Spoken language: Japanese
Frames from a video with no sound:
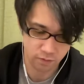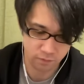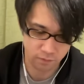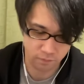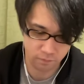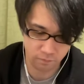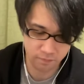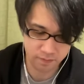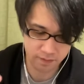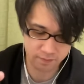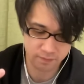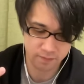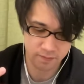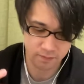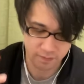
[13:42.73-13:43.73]
これで
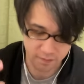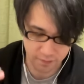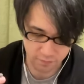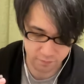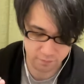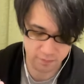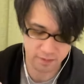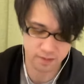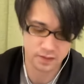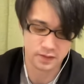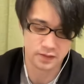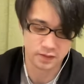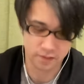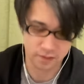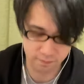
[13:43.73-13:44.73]
火力は
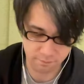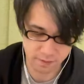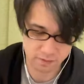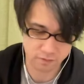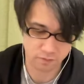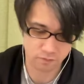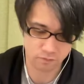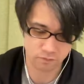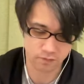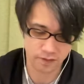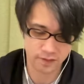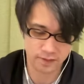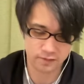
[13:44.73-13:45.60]
出ますということで